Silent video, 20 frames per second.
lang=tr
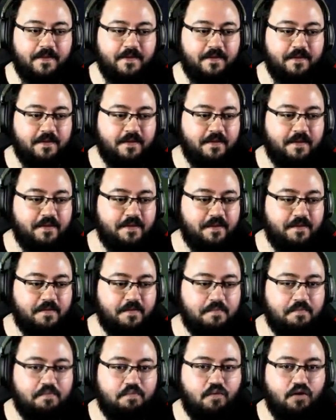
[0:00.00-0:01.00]
Kestin
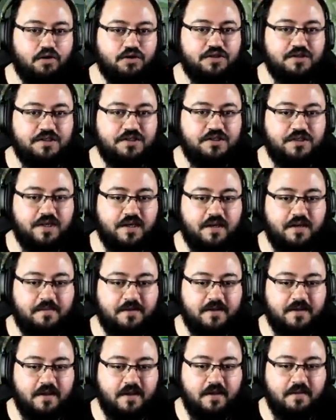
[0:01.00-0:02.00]
onda. Potion işe
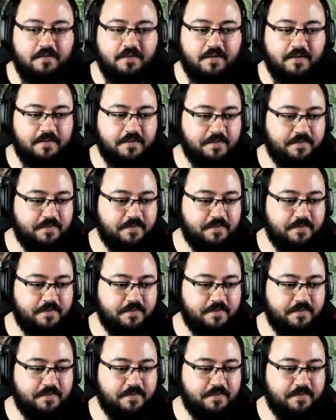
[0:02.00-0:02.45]
yaramadı abi.